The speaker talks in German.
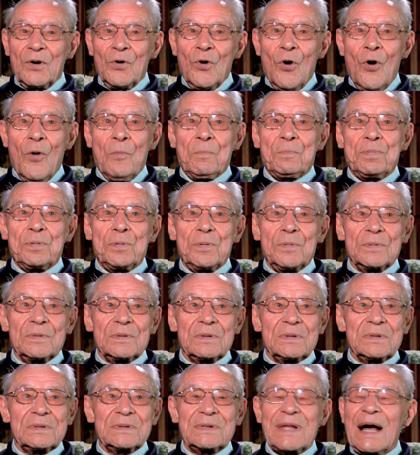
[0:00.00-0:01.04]
ob
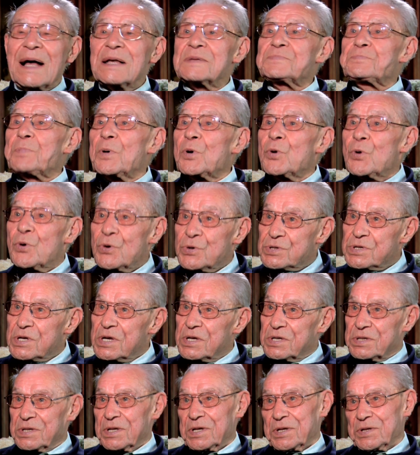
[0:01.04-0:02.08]
das
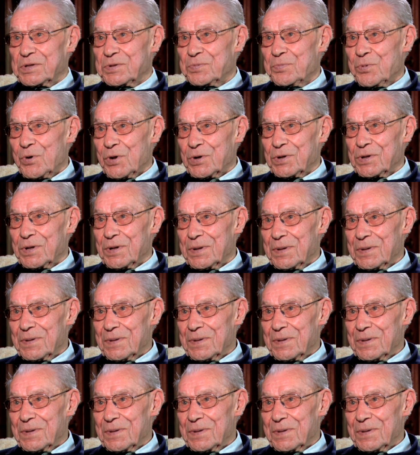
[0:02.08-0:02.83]
berücksichtigt würde,